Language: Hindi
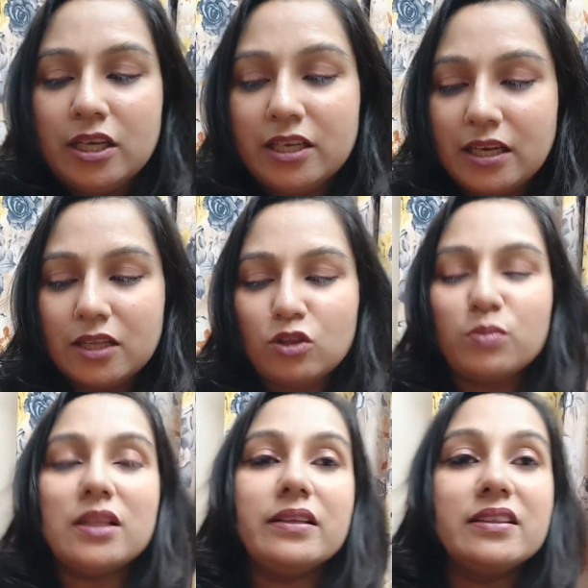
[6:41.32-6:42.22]
ये तो
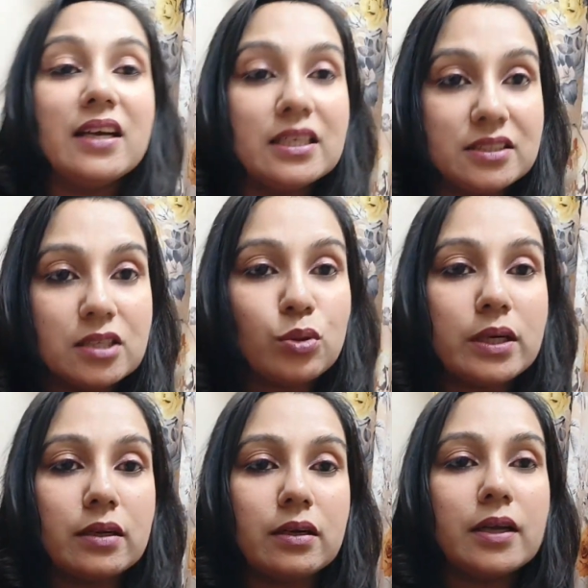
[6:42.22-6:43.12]
मतलब इतना अच्छा
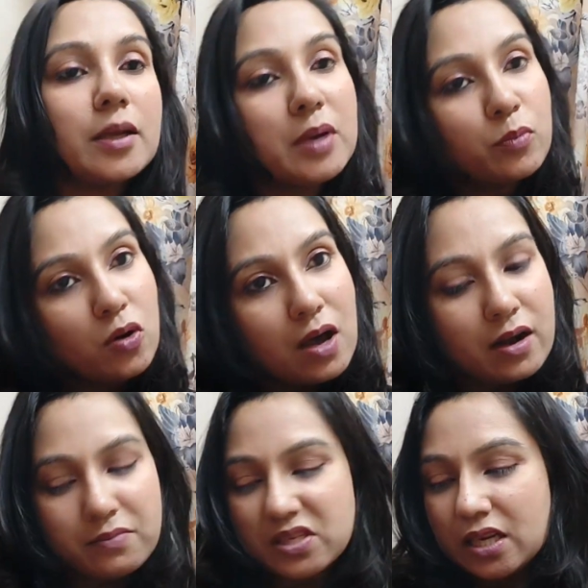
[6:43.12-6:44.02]
स्वेटर है कि मैं आपको
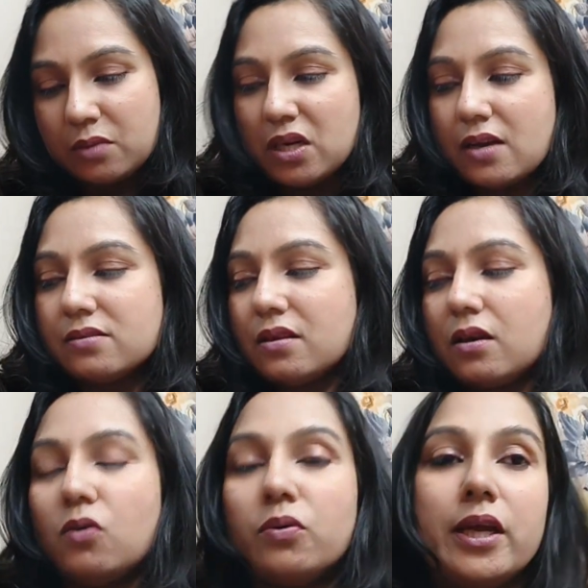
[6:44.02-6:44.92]
आराम से इतमान से
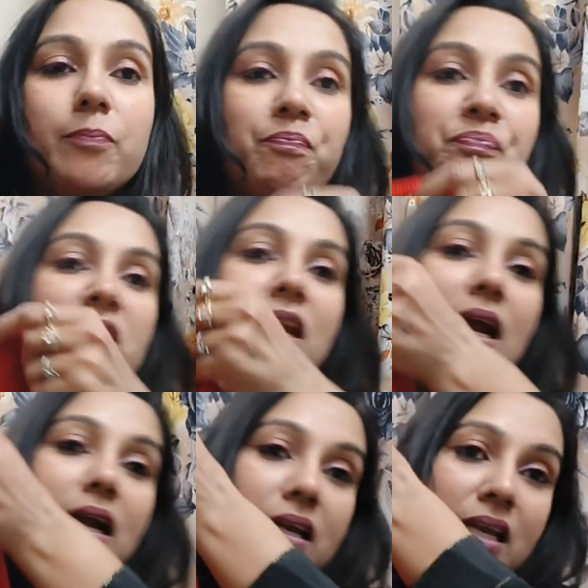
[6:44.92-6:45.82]
दिखाऊंगी
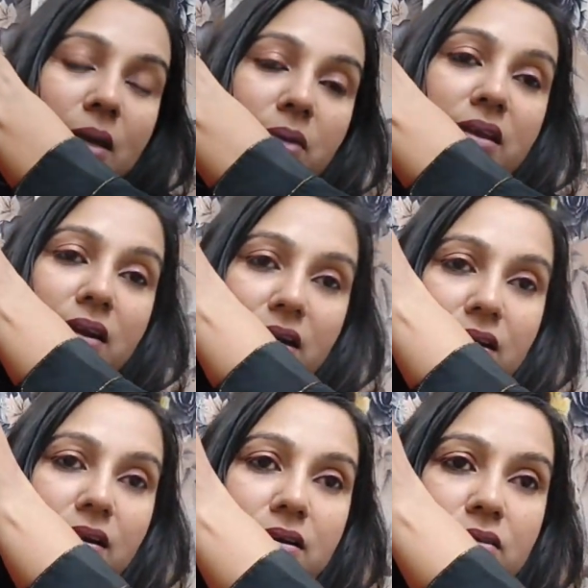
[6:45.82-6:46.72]
एंड ये भी रेड
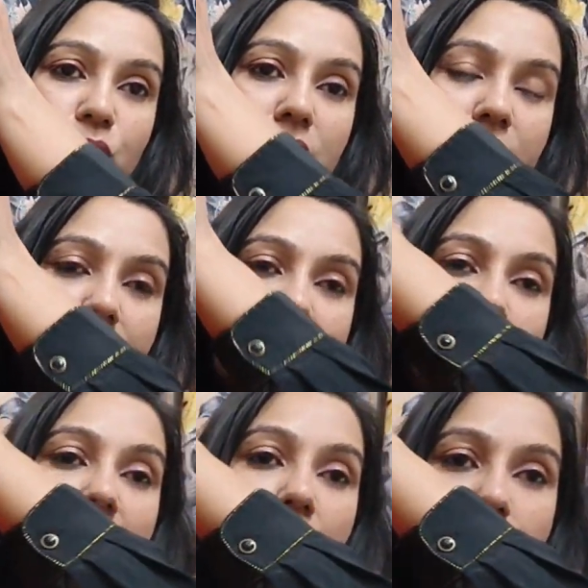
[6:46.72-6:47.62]
कलर का स्वेटर है ये मैं आप